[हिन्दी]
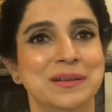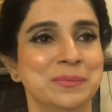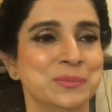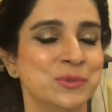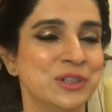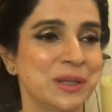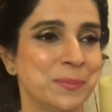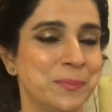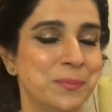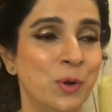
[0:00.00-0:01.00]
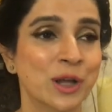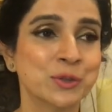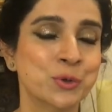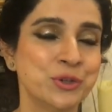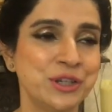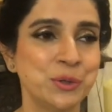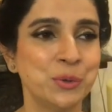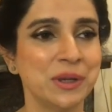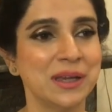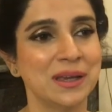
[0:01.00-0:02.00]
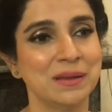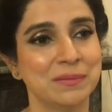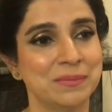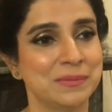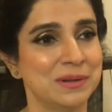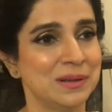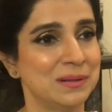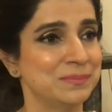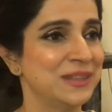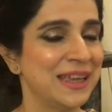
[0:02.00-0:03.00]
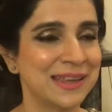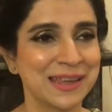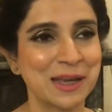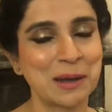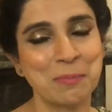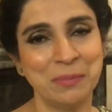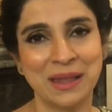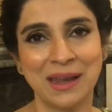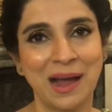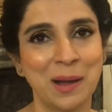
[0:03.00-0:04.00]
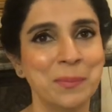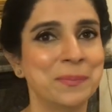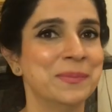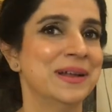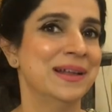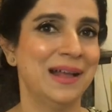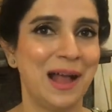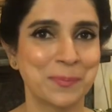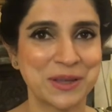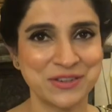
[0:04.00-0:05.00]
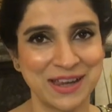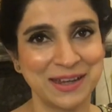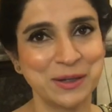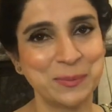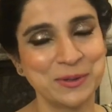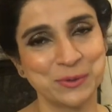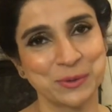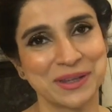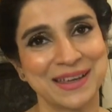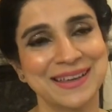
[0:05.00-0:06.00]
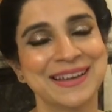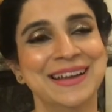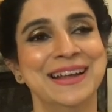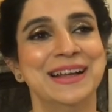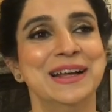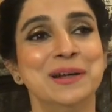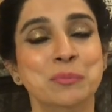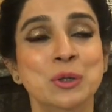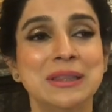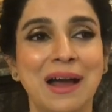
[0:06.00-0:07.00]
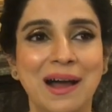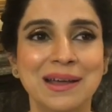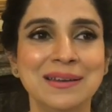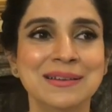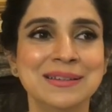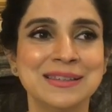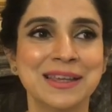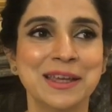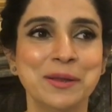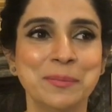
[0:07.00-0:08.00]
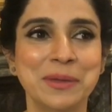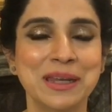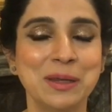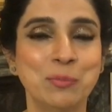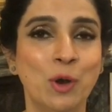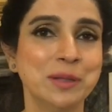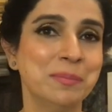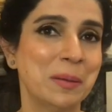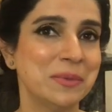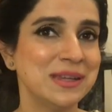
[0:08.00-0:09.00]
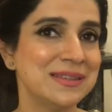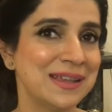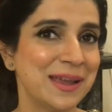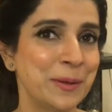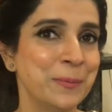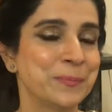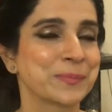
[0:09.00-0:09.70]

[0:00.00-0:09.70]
मुझे बहुत खुशी हुई ये देख के अपना नाम आपके चैनल पे सुन के मुल्तान से मेरी बहुत मेमोरीज़ हैं